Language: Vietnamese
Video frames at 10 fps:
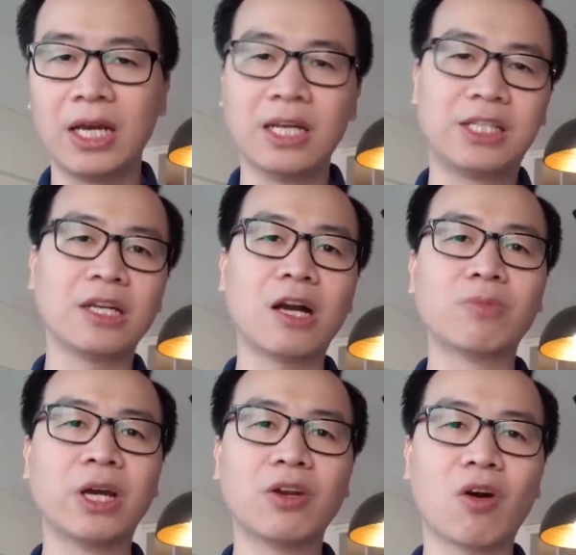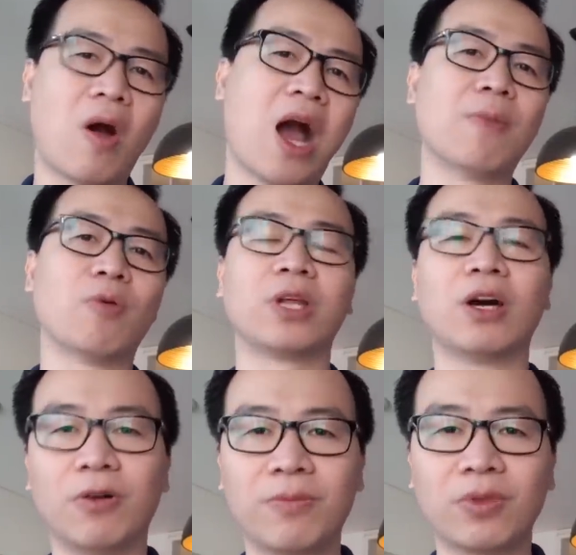thế chiến công đấy nó có hai mục
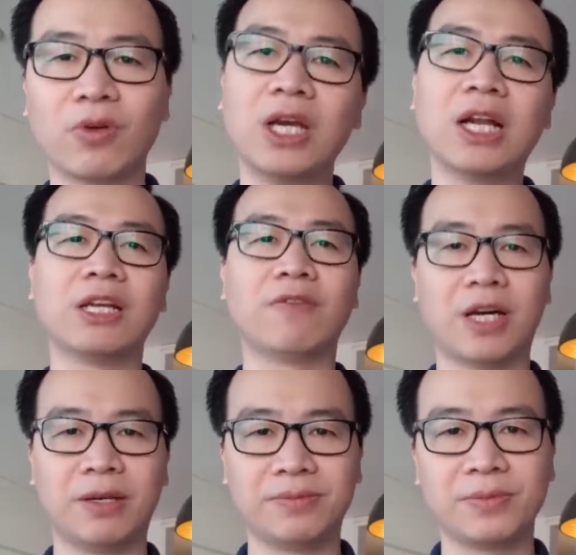tiêu tôi nghĩ là như vậy